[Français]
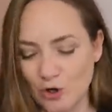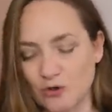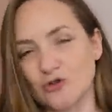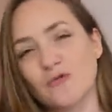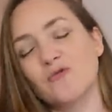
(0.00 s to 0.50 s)

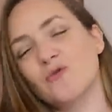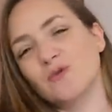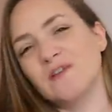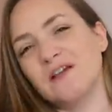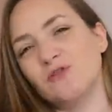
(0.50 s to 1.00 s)
je vous
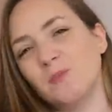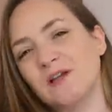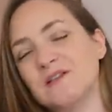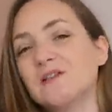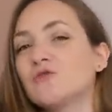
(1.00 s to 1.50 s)
conseille de
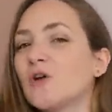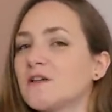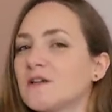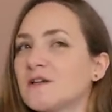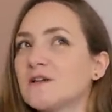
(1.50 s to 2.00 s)
partir sur
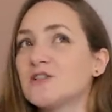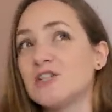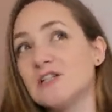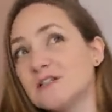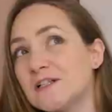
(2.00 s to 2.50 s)
un
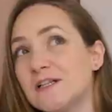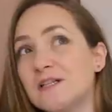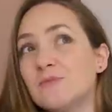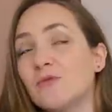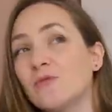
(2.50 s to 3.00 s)
jean
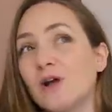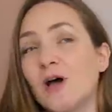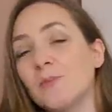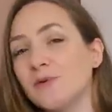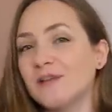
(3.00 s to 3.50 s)
slim, voilà,
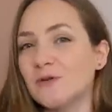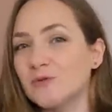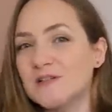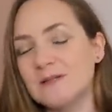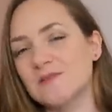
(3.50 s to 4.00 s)
un pantalon
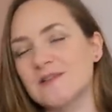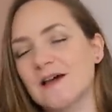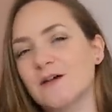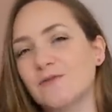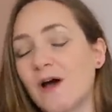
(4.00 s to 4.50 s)
slim,
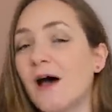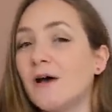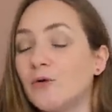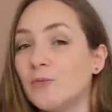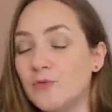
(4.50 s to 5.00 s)
ça
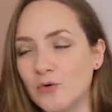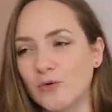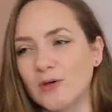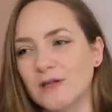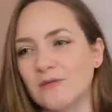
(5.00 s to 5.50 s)
fera
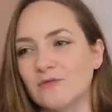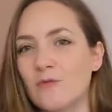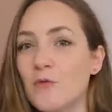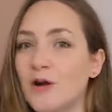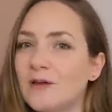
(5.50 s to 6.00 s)
mieux et
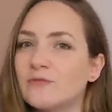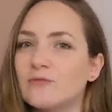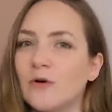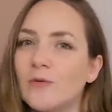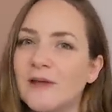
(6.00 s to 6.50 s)
vos mollets
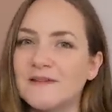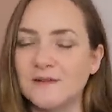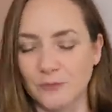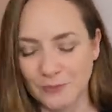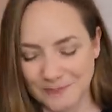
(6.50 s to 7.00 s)
vous
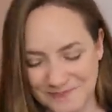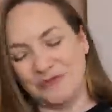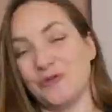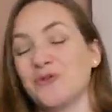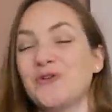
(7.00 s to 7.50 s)
remercieront.
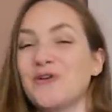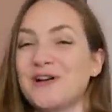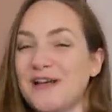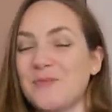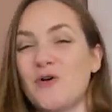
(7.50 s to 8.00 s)
Donc
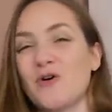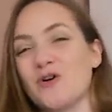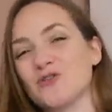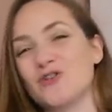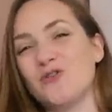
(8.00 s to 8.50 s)
clairement,
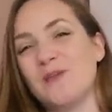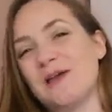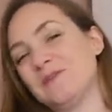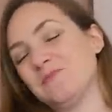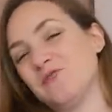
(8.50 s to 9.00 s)
quand je le
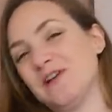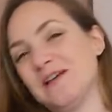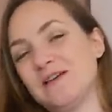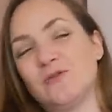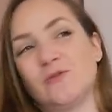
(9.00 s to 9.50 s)
mets, mes
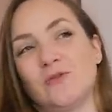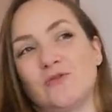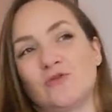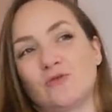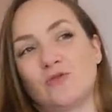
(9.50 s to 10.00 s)
mollets
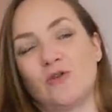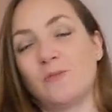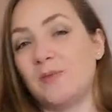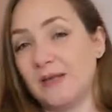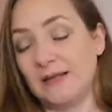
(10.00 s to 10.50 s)
sont en
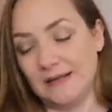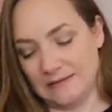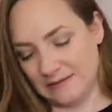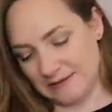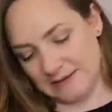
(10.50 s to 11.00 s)

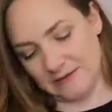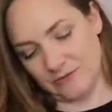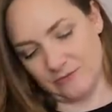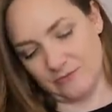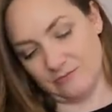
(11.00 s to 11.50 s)
PLS
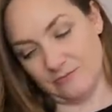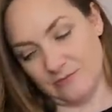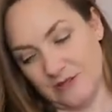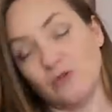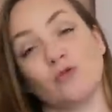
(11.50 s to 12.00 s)

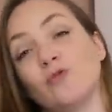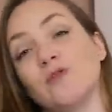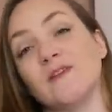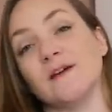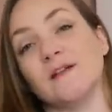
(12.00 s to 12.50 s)
ils sont trop
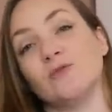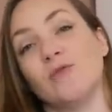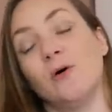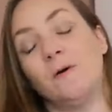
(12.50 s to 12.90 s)
serrés dedans.